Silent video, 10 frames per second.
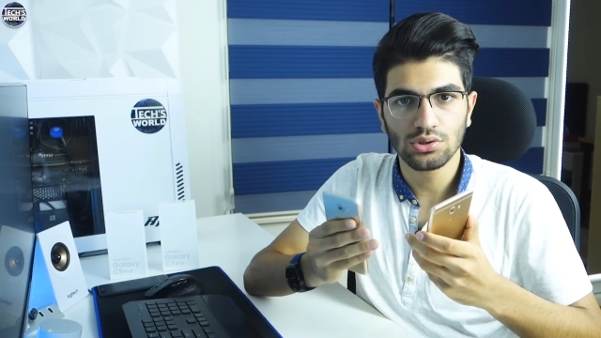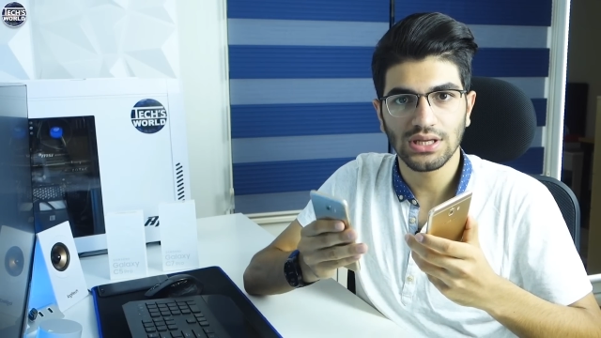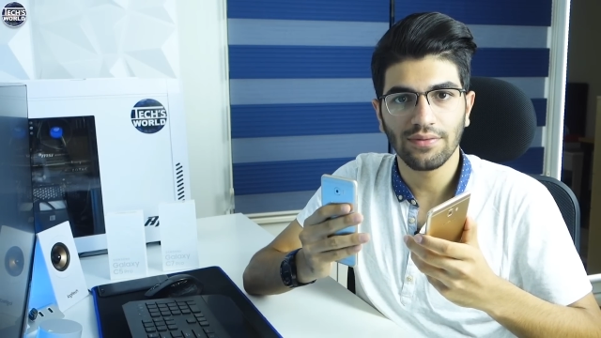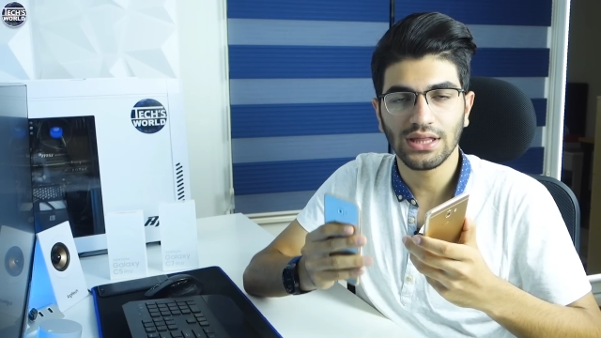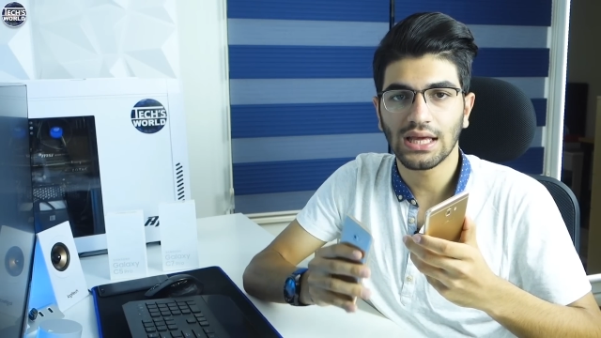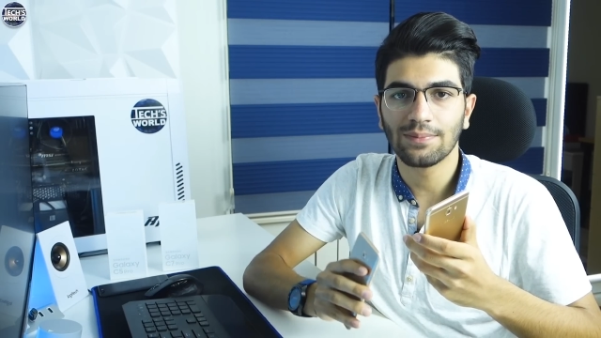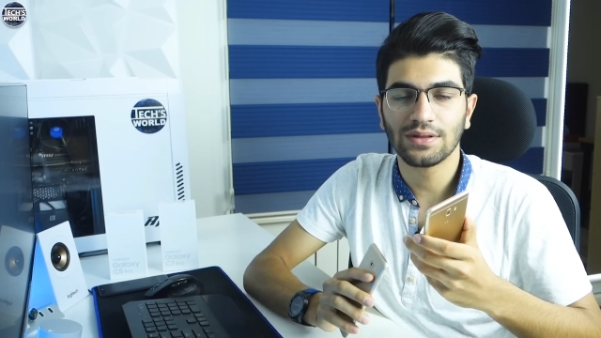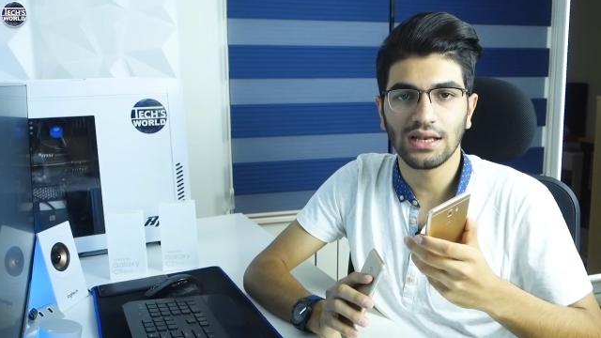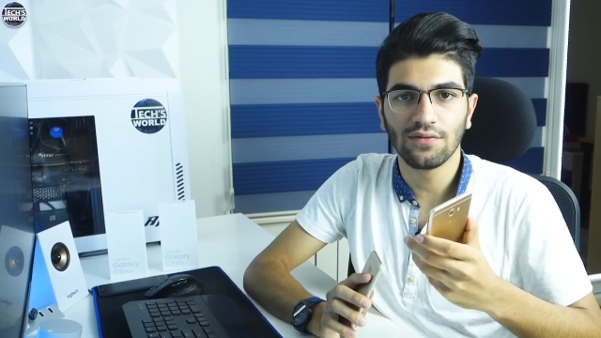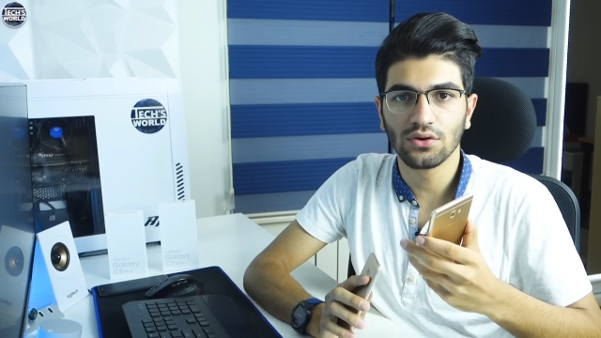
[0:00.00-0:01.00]
Bu seviyedeki bir
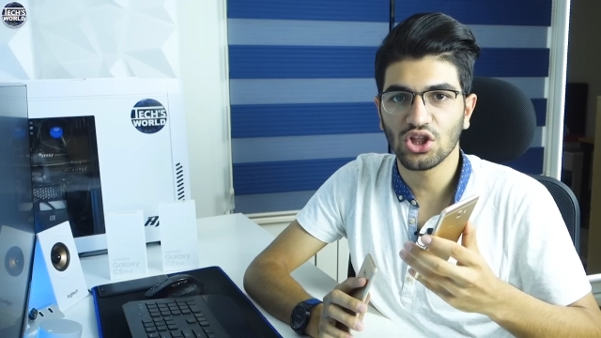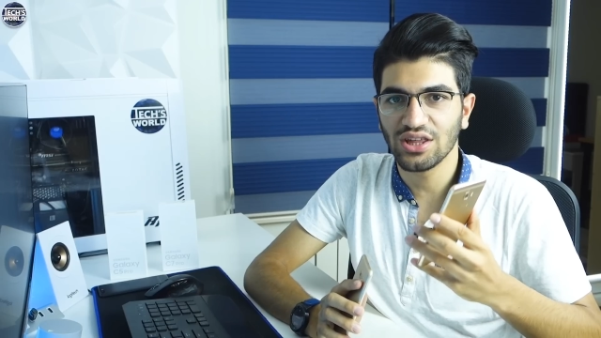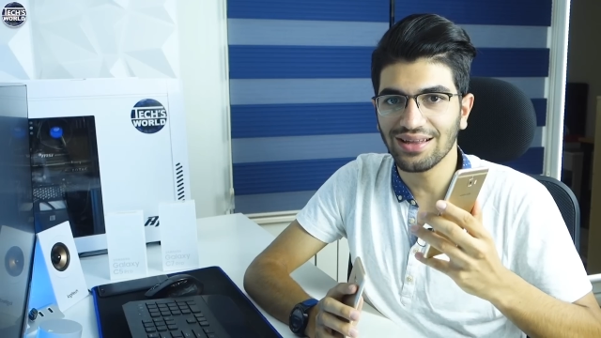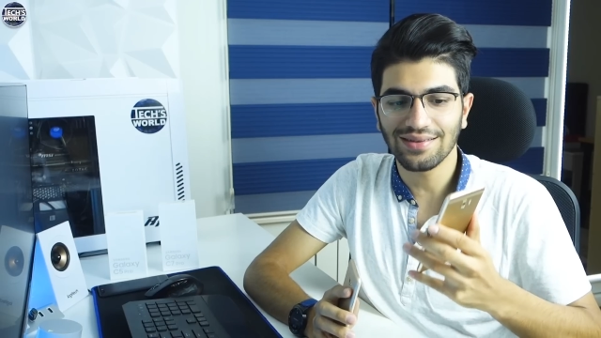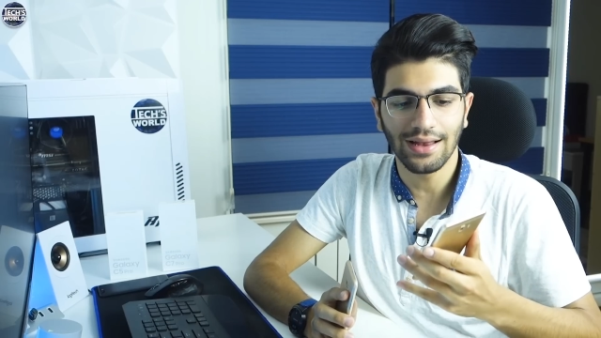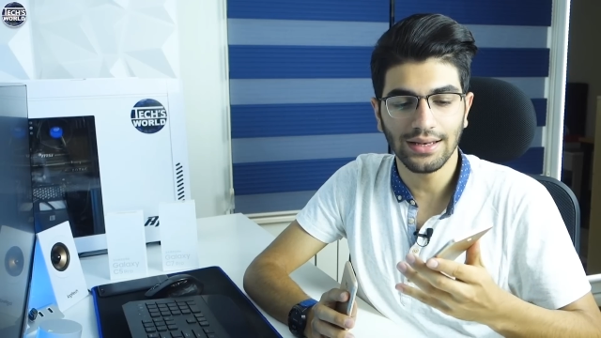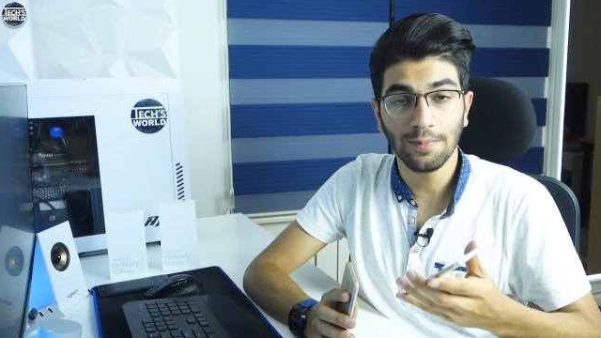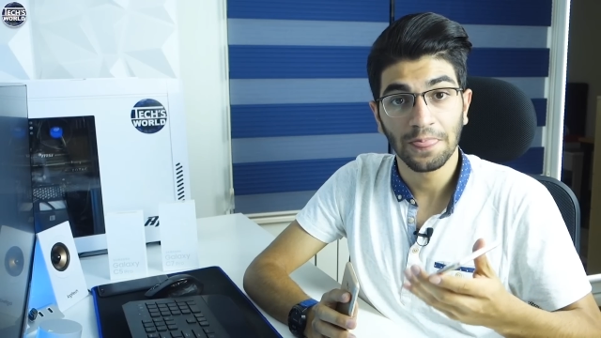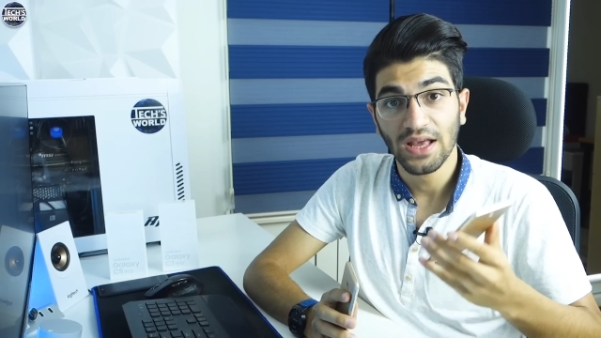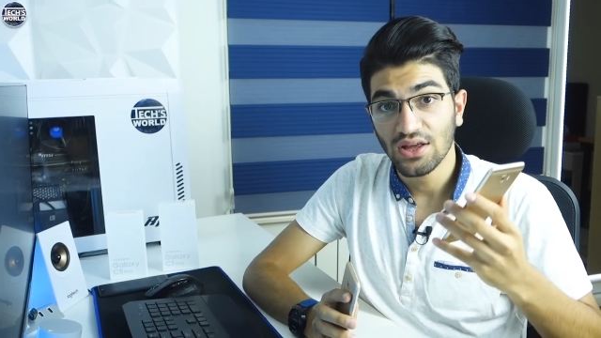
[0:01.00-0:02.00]
telefon için yeterli.